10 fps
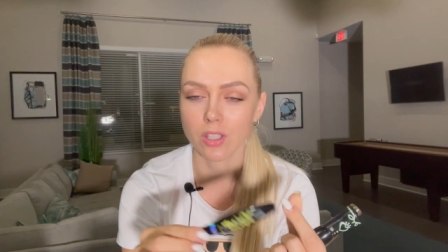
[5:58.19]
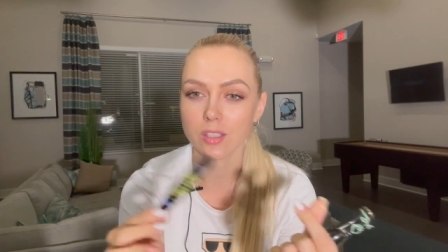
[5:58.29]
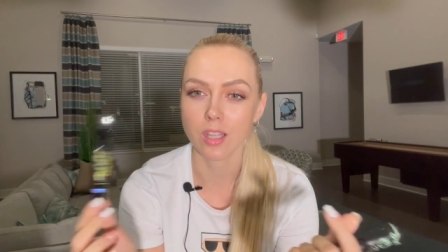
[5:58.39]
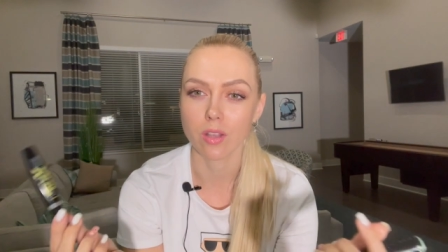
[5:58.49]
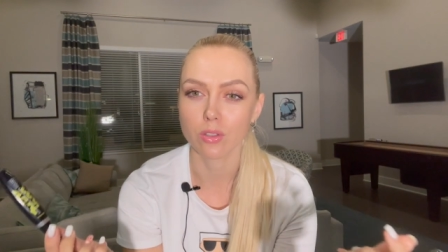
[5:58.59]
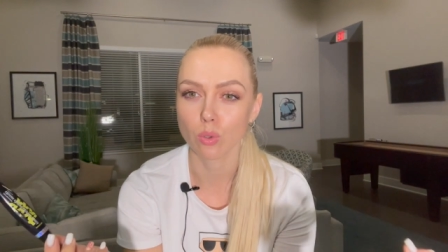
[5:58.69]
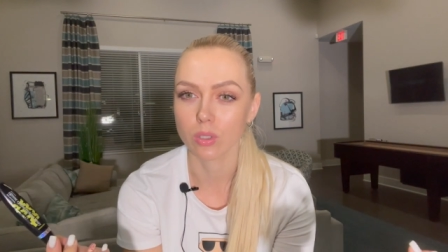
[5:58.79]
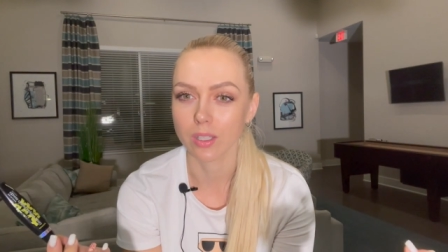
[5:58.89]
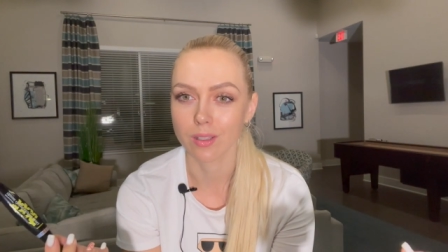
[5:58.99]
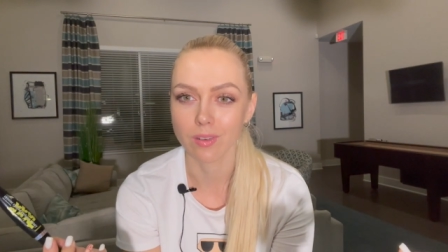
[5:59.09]
не знаю,
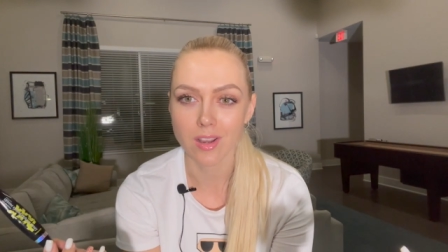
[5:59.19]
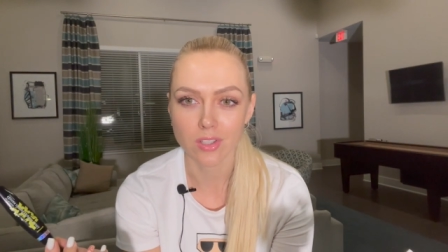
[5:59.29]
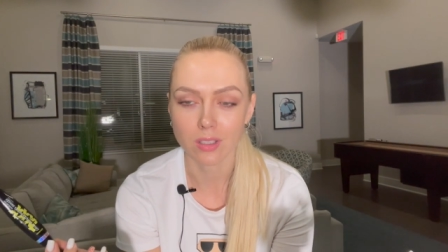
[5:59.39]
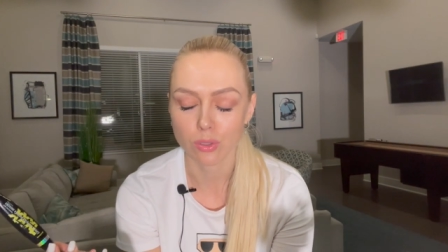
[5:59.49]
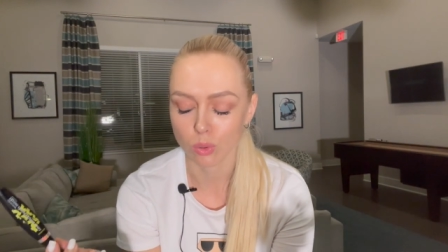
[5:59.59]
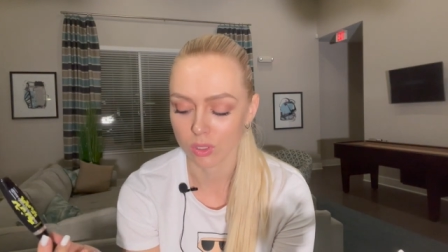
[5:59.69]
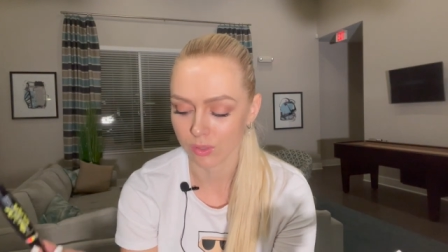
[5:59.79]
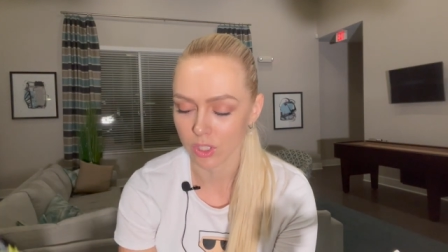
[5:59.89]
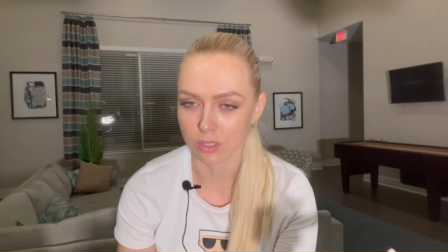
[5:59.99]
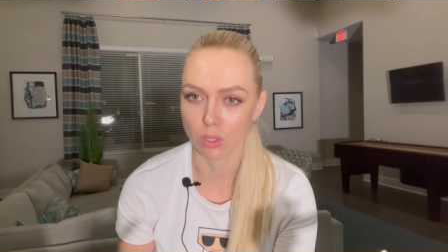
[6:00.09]
насколько это важно, насколько вы
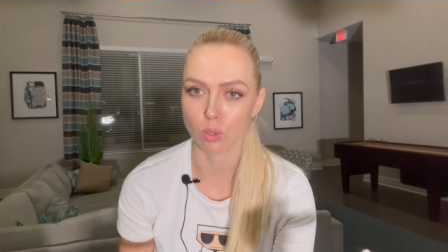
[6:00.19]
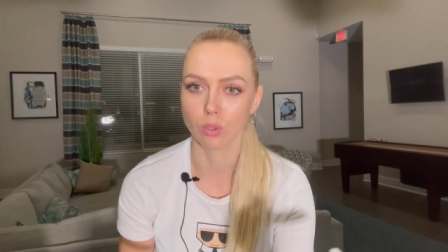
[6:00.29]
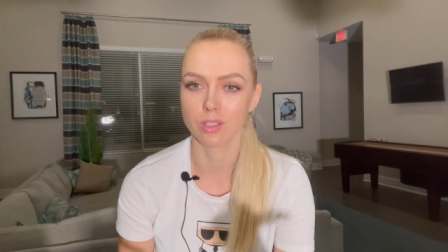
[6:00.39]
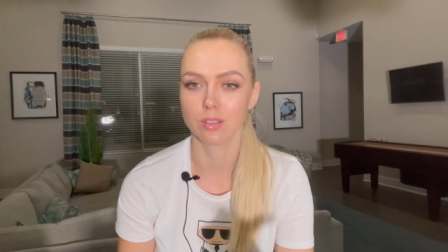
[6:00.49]
часто трогаете